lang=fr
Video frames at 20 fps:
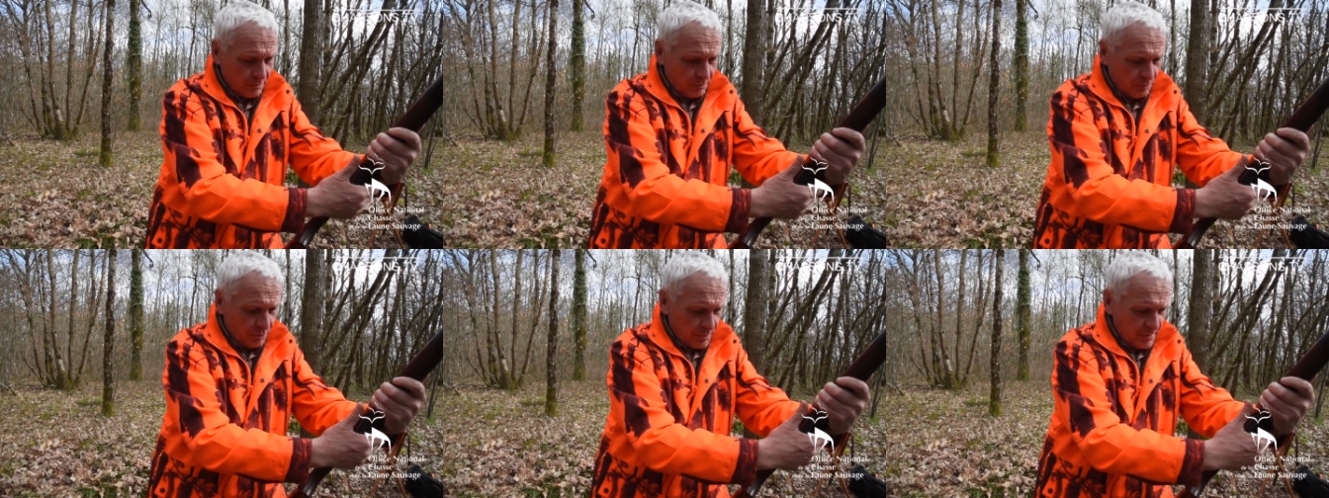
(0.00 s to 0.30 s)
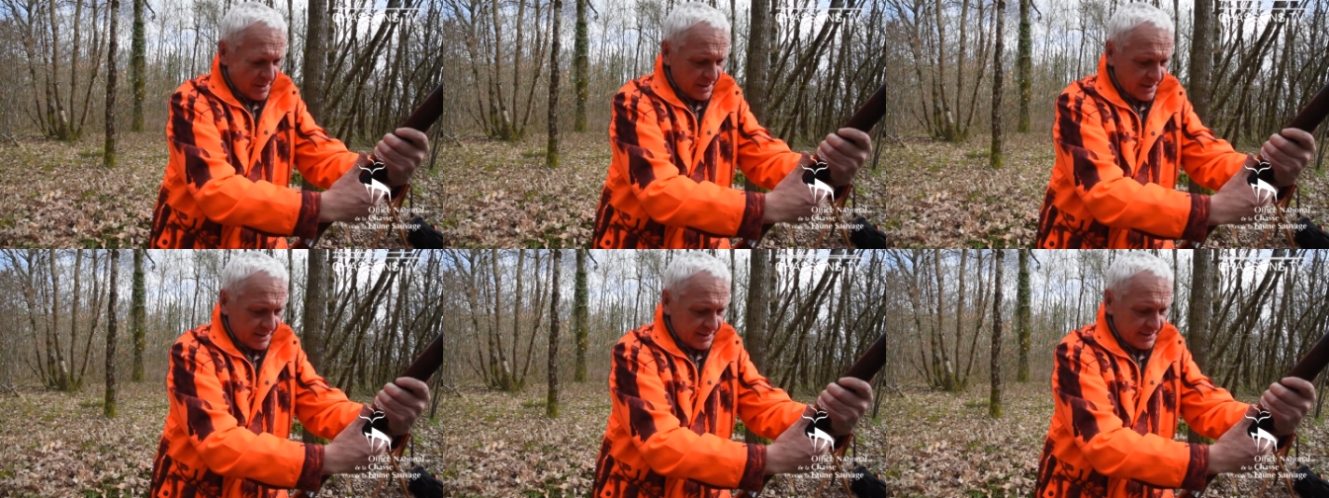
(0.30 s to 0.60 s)
mon
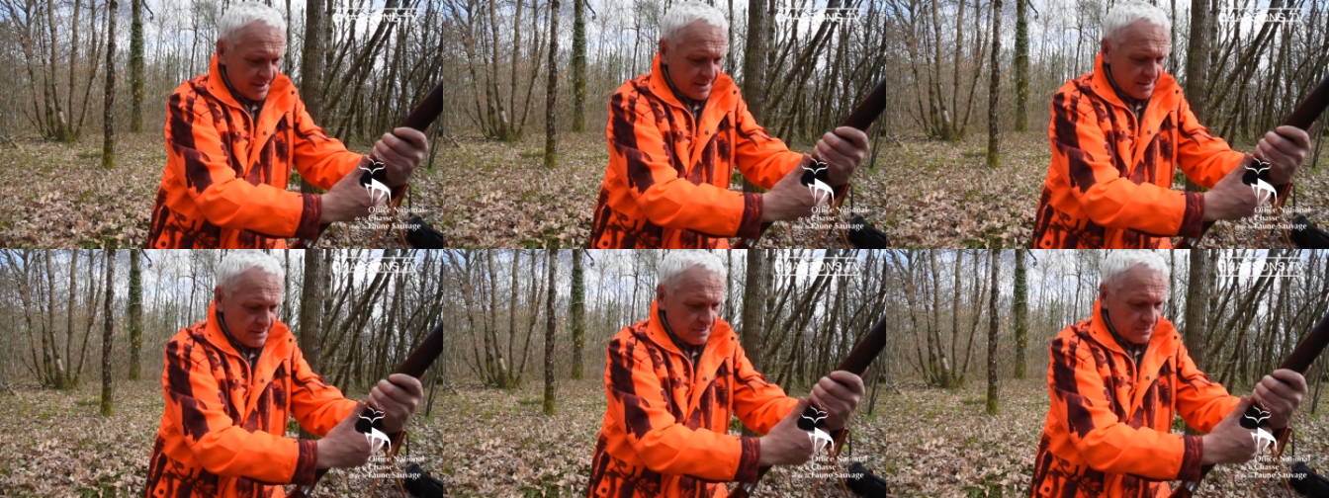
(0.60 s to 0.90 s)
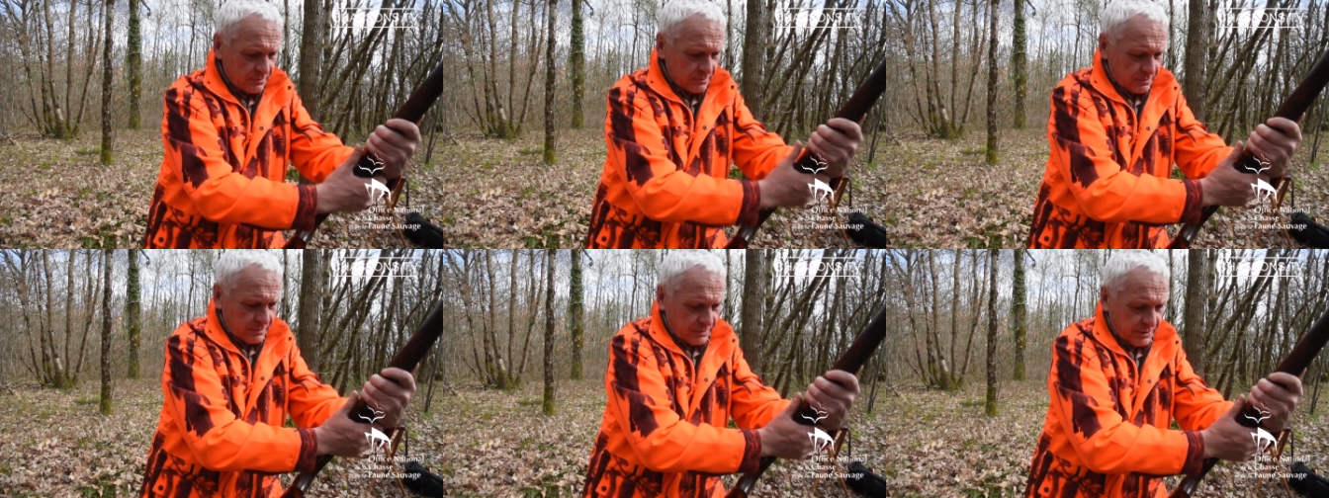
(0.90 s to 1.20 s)
magasin.
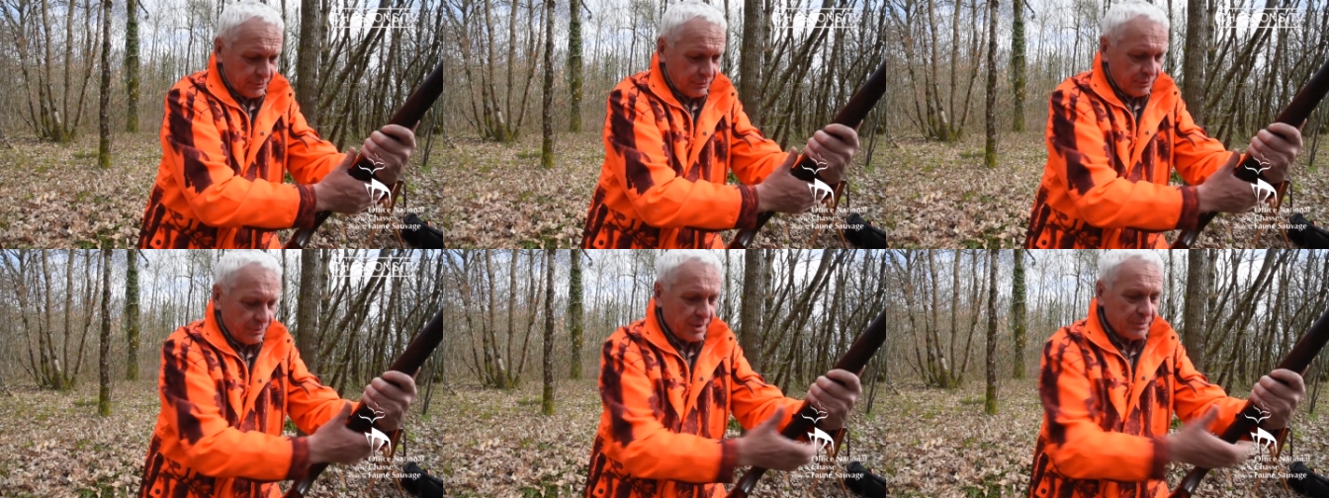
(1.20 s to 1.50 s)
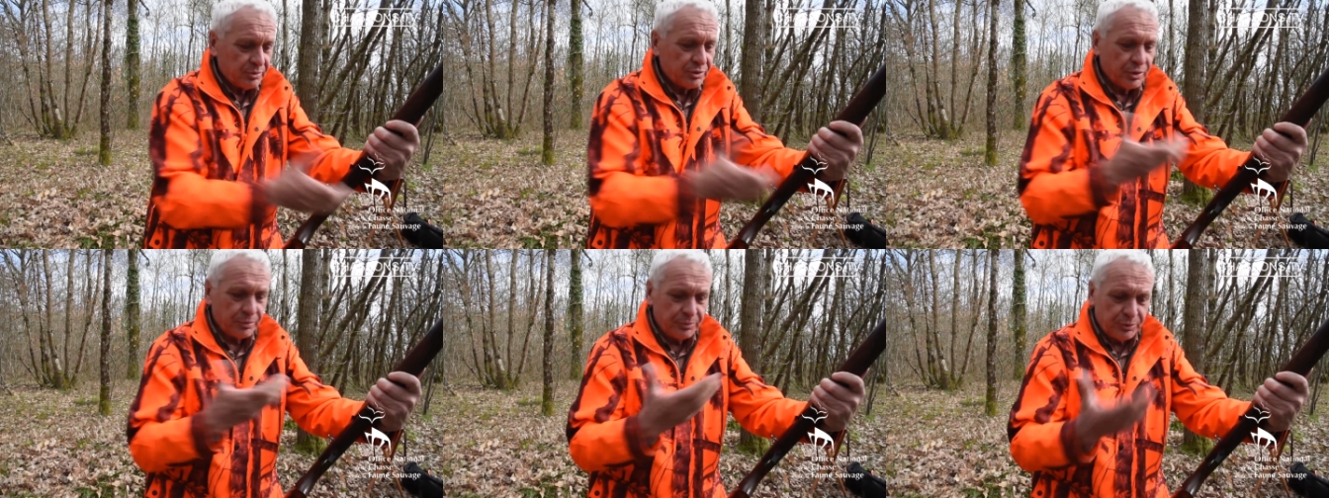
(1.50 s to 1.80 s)
C'est une
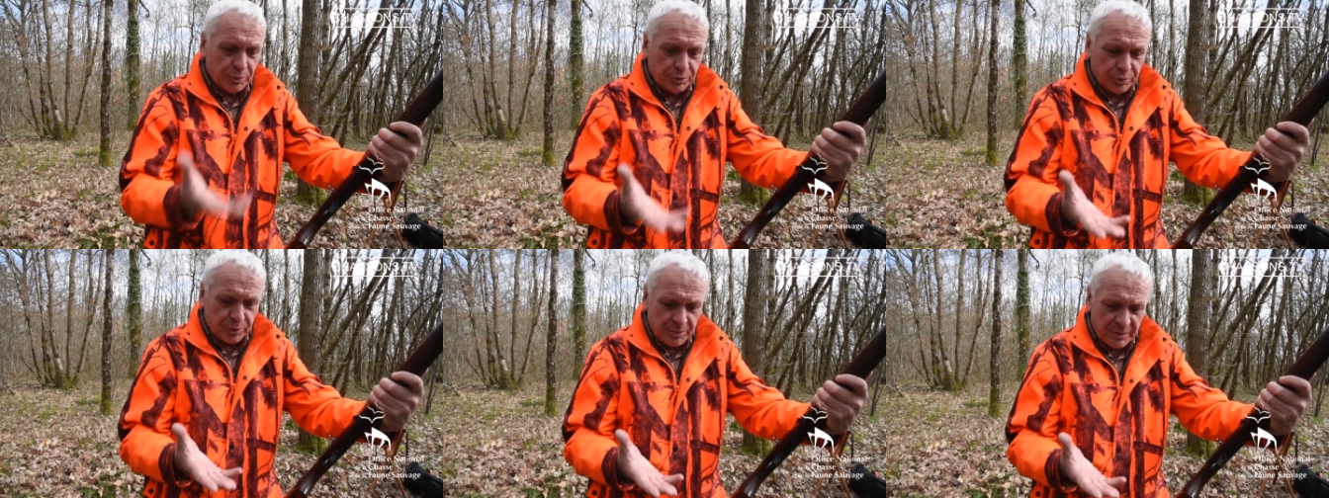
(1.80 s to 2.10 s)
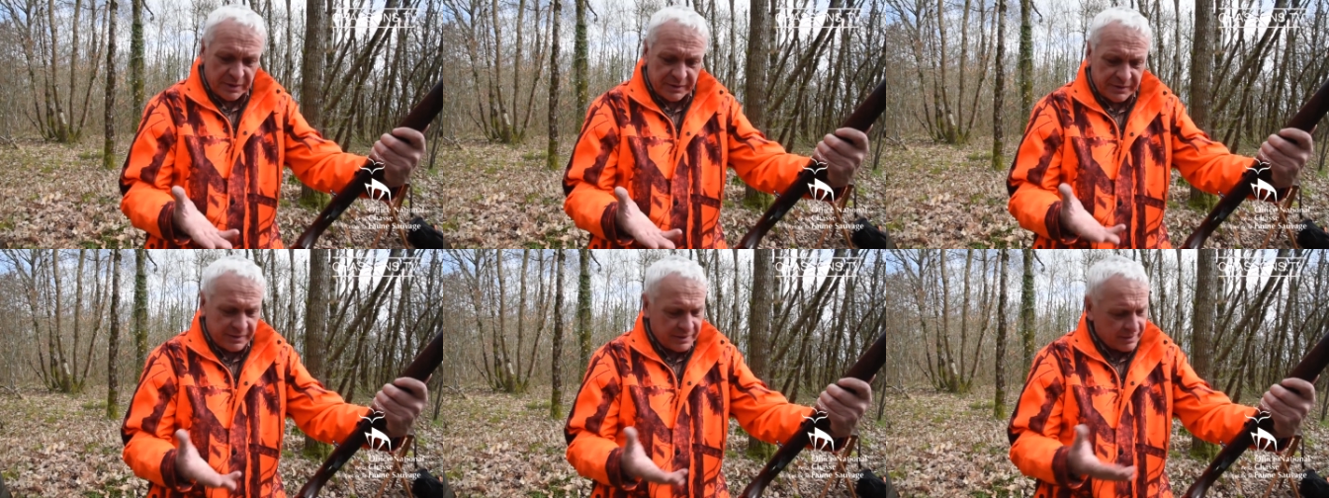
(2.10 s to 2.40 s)
arme
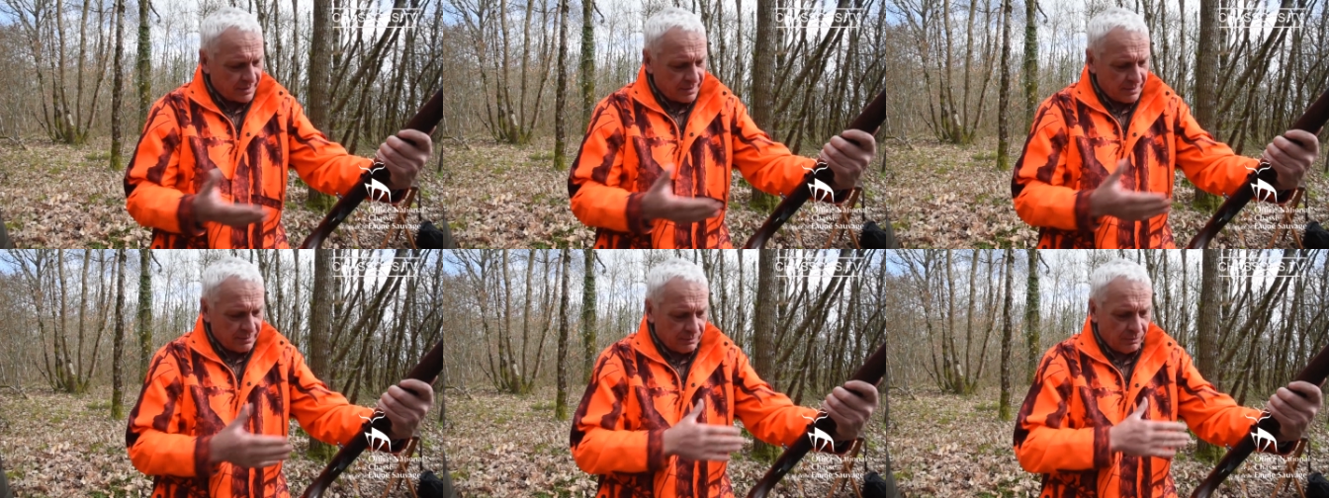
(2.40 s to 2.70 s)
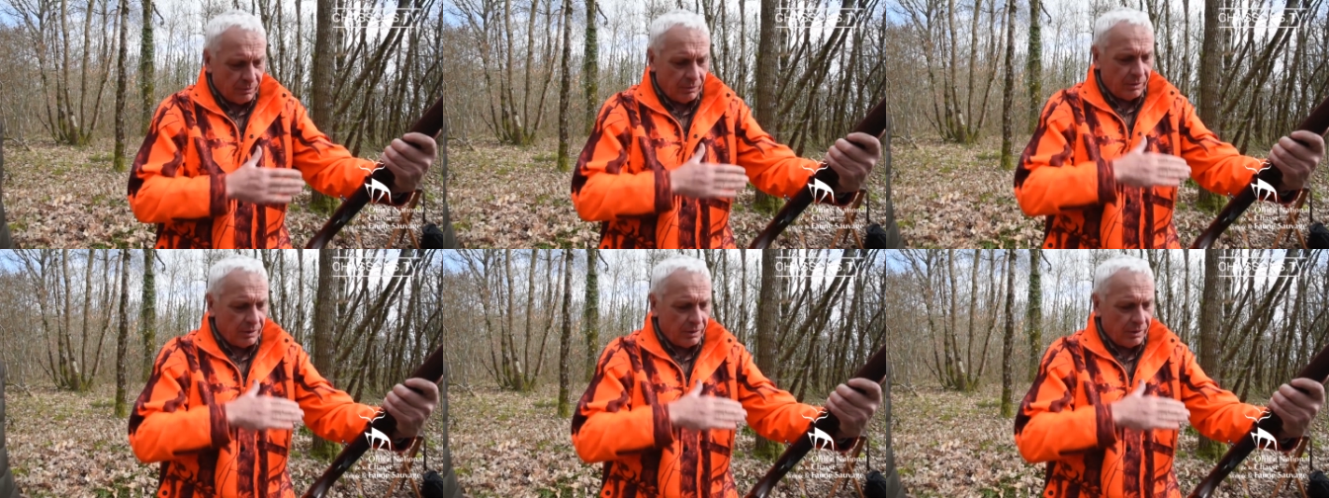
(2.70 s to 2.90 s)
semi-automatique, hein.